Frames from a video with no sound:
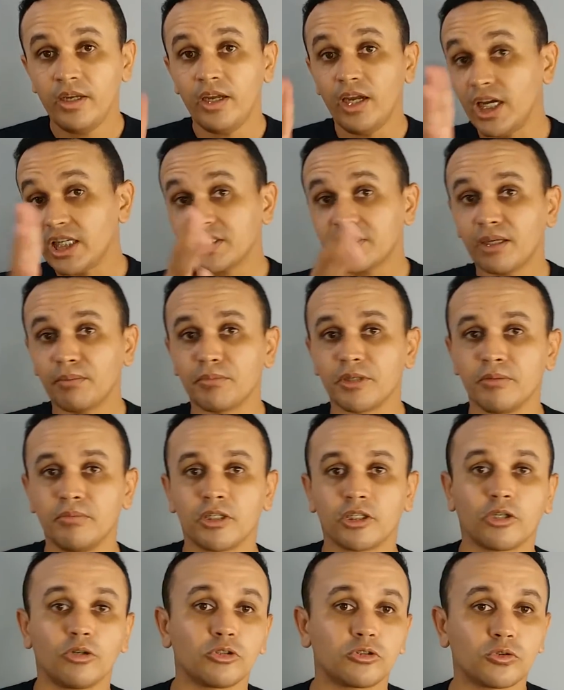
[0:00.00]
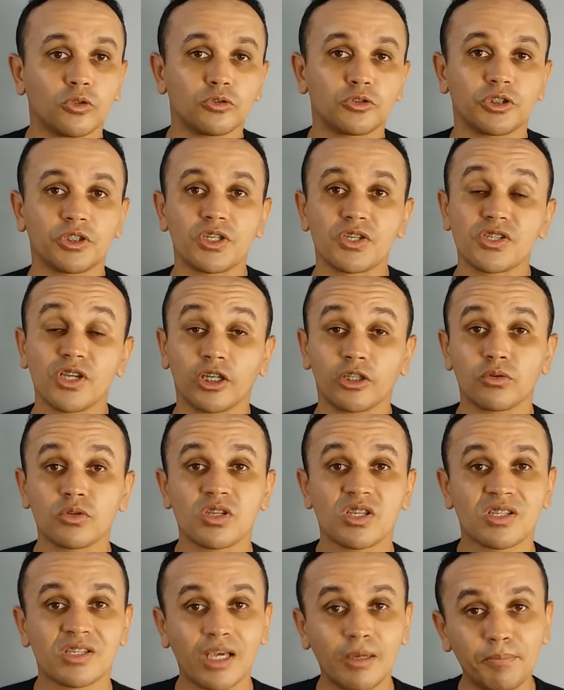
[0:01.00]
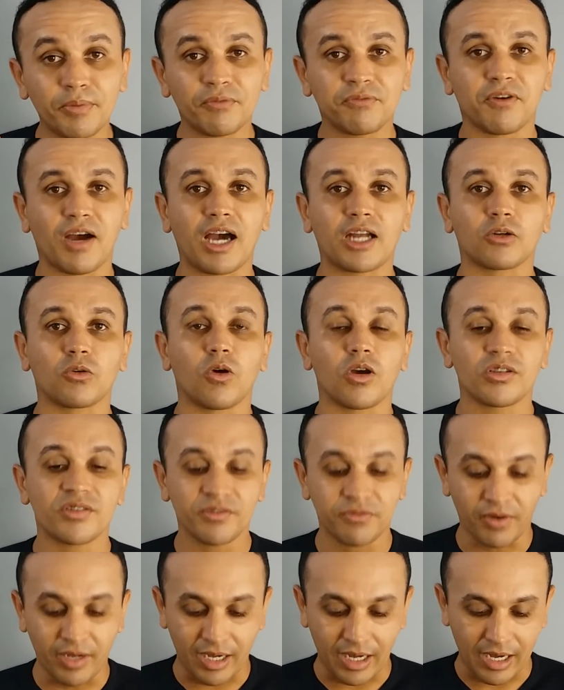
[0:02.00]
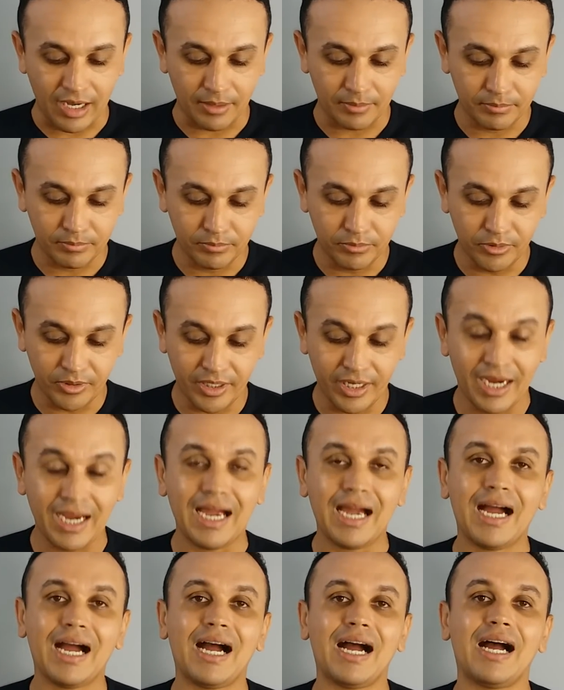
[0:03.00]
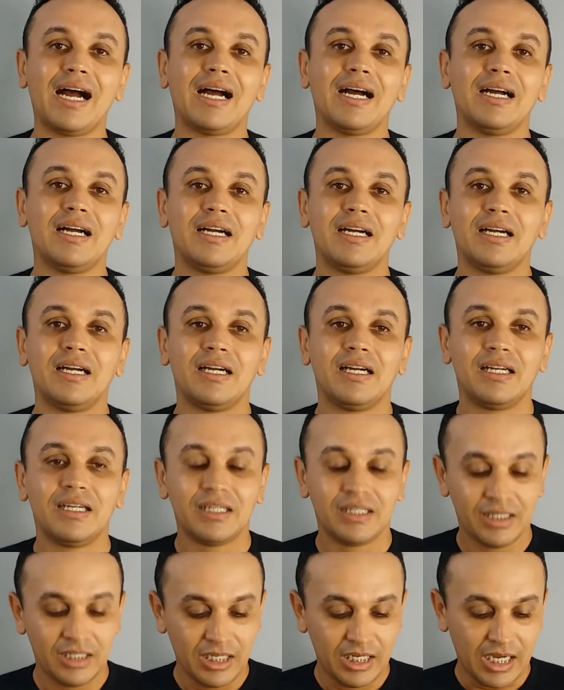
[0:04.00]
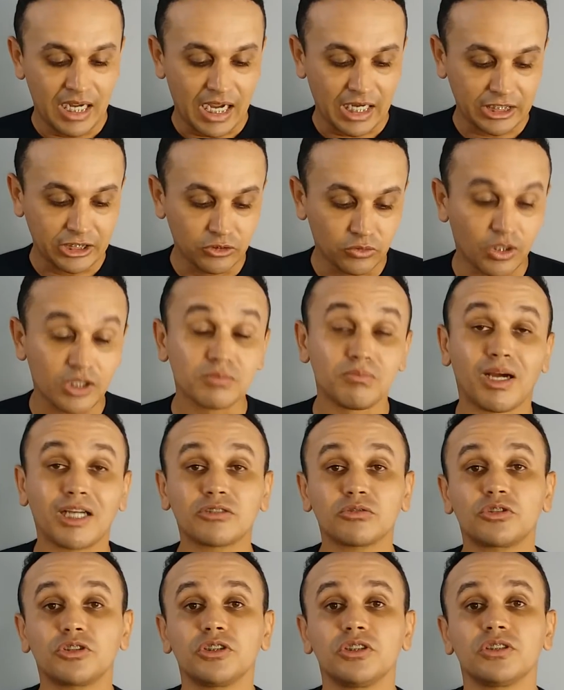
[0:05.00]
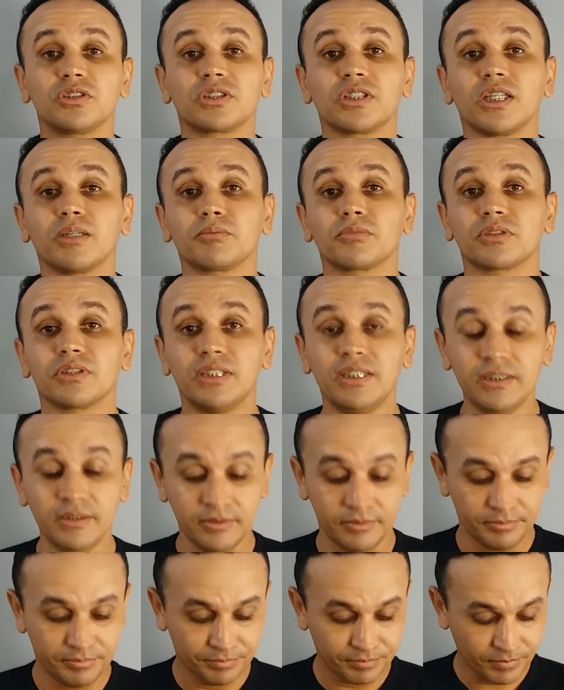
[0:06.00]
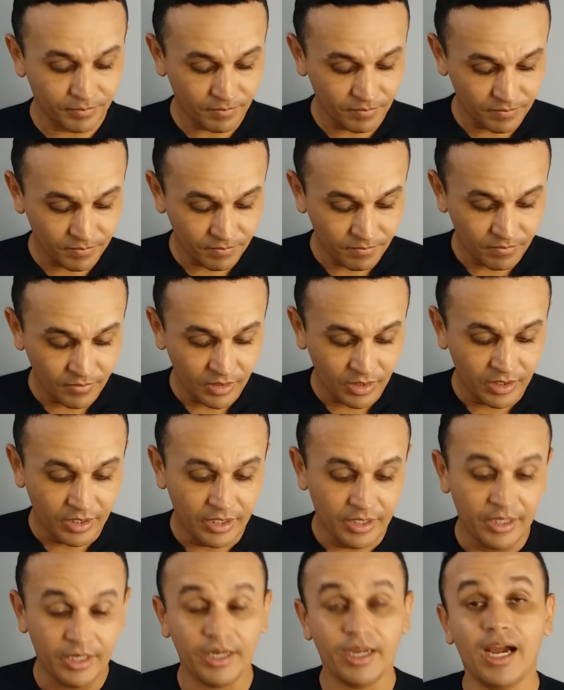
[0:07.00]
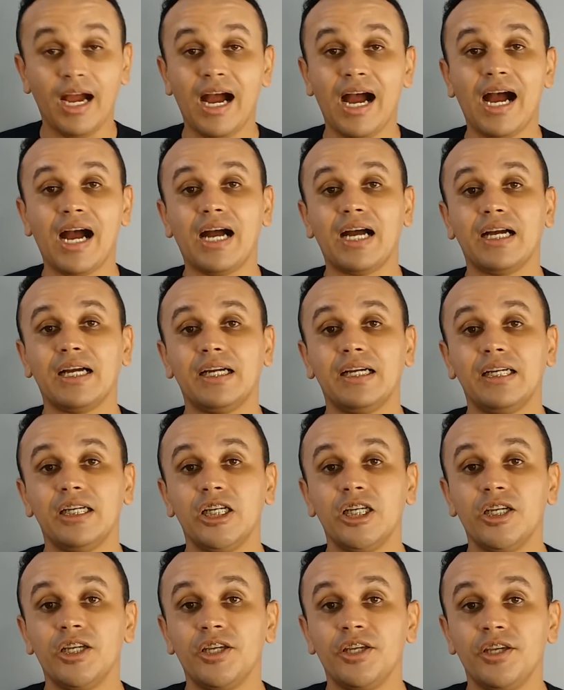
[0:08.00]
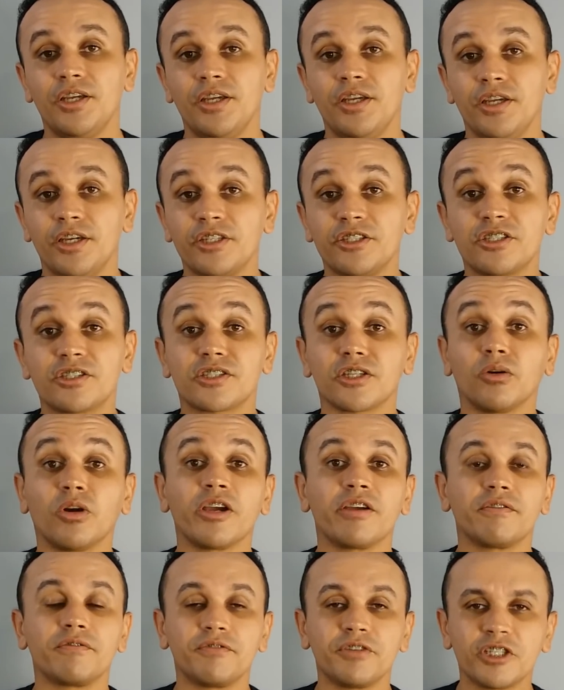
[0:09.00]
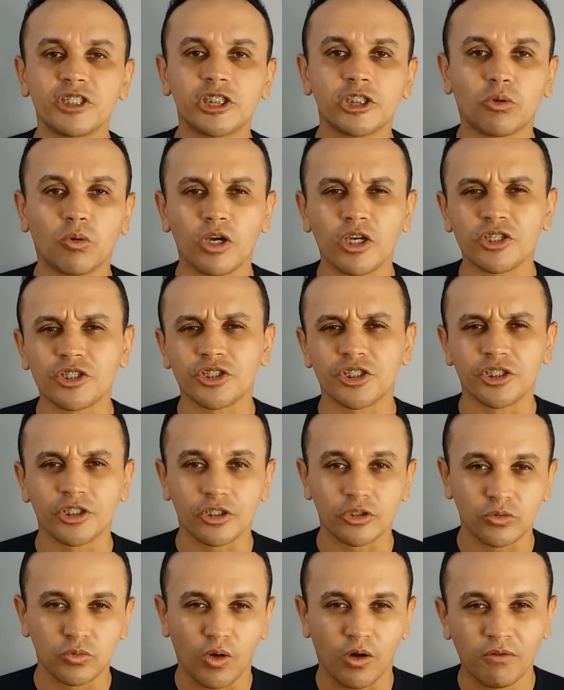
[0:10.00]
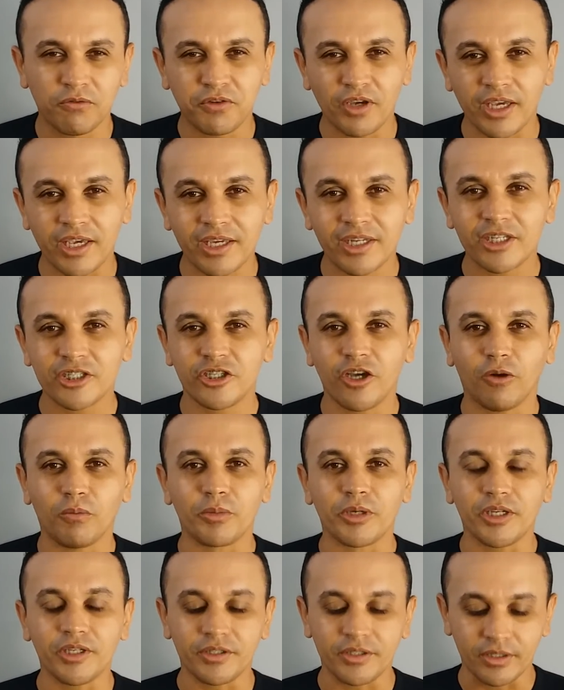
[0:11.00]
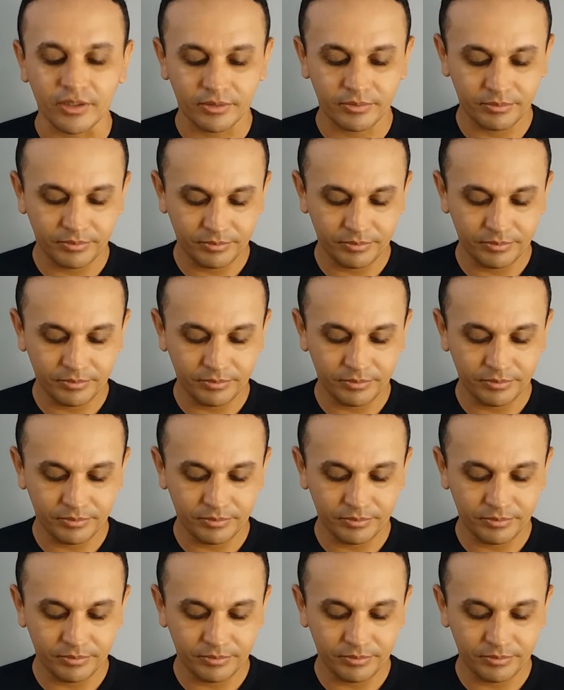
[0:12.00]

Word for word: Esta Bíblia que eu estou utilizando, eu sempre falo, gosto de falar, porque é a, a que nós mais utilizamos, né? É a edição revista e corrigida, João Ferreira de Almeida.